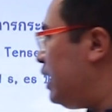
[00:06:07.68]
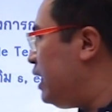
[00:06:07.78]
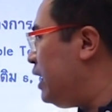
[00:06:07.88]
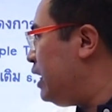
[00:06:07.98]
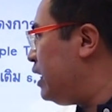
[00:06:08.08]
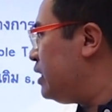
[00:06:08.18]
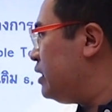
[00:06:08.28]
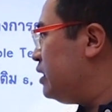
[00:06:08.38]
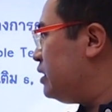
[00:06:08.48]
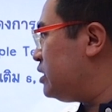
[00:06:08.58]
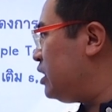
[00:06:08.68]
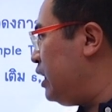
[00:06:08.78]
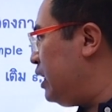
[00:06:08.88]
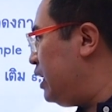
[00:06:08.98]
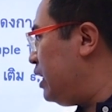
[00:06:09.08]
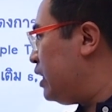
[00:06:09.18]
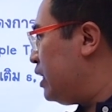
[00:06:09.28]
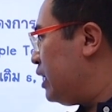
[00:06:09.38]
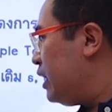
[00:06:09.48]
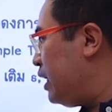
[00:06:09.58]
he she
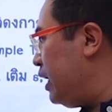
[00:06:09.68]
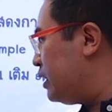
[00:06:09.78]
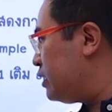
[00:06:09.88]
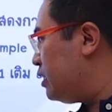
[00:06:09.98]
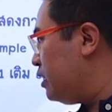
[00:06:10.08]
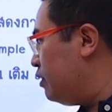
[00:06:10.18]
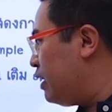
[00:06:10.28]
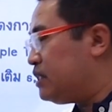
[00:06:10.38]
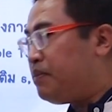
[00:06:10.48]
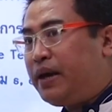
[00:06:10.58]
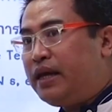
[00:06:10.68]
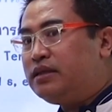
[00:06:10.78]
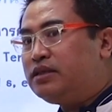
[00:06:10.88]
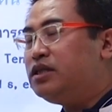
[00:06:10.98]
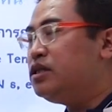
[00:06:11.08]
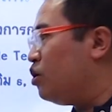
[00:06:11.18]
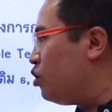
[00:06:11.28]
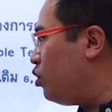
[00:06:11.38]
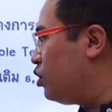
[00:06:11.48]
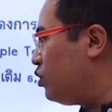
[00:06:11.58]
it หรือว่าจะเป็นชื่อของ
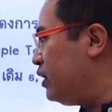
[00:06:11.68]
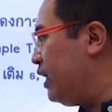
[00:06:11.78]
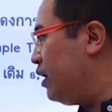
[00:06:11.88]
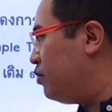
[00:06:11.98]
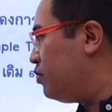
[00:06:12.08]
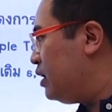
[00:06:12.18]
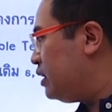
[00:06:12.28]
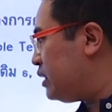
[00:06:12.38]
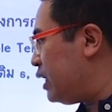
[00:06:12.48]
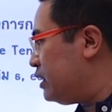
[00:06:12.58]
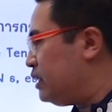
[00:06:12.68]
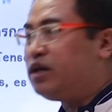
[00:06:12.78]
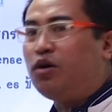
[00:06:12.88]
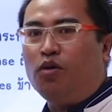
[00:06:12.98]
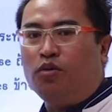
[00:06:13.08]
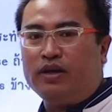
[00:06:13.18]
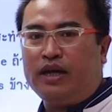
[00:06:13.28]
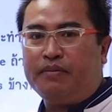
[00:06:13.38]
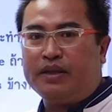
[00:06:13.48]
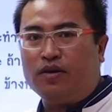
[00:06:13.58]
คนคนเดียว เช่นนิโคอย่าง
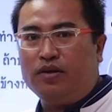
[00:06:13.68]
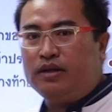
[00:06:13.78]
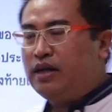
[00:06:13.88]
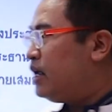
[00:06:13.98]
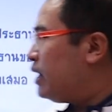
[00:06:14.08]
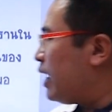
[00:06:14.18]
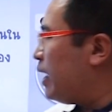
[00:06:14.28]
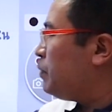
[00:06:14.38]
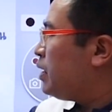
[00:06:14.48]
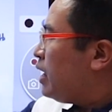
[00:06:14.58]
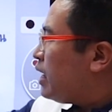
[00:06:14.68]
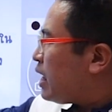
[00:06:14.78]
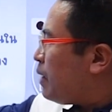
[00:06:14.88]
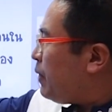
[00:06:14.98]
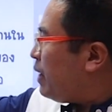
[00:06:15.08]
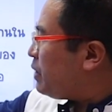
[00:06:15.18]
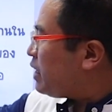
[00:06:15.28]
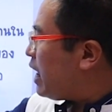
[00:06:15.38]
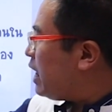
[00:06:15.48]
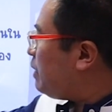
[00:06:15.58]
เงี้ยเป็นต้นนะครับถ้าเป็นป
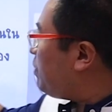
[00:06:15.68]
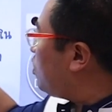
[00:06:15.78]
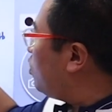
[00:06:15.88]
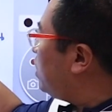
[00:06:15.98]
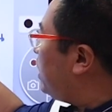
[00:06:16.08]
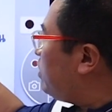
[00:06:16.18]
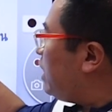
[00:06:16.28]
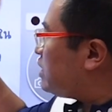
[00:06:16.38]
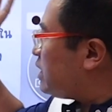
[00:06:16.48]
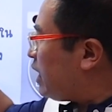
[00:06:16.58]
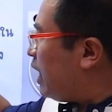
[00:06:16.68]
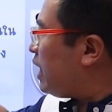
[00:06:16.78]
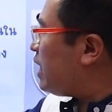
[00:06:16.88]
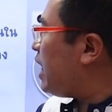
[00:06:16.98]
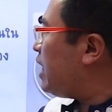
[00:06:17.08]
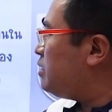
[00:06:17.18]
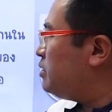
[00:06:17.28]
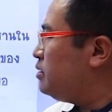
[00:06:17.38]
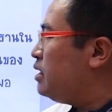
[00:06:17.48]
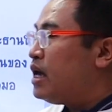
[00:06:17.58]
ระธานที่เป็นคนเดียวเนี่ยสังเกตง่ายๆ
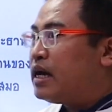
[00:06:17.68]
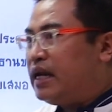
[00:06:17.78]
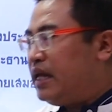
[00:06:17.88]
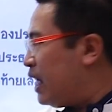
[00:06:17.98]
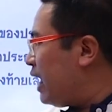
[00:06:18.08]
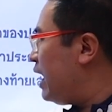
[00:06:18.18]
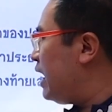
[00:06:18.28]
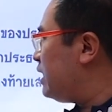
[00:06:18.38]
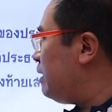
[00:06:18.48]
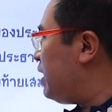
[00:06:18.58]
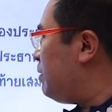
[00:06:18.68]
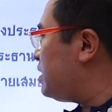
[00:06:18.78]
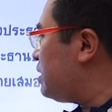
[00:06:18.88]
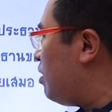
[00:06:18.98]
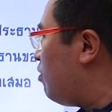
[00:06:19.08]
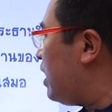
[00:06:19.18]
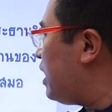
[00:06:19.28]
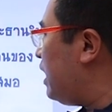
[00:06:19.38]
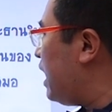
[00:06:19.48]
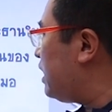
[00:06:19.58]
คือกริยาที่เมื่อกี้มาสบอกว่า
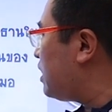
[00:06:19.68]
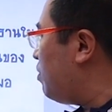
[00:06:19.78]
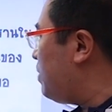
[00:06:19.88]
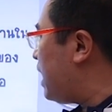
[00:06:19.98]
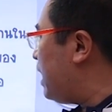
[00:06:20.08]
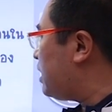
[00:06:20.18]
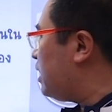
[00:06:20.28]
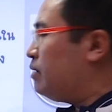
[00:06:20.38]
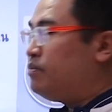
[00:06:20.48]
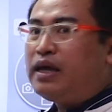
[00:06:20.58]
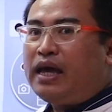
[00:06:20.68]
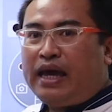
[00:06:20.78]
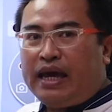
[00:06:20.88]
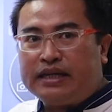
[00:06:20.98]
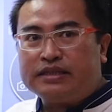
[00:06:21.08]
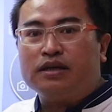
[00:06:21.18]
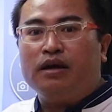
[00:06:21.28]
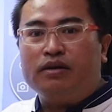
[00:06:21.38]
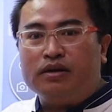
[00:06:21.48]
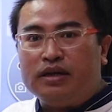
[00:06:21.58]
กริยาจะต้องมีการเติม s
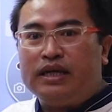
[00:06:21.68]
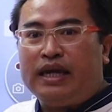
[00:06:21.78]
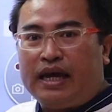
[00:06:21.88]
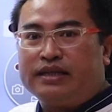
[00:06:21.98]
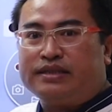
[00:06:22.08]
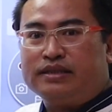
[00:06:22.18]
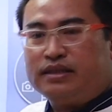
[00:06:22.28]
หรือ es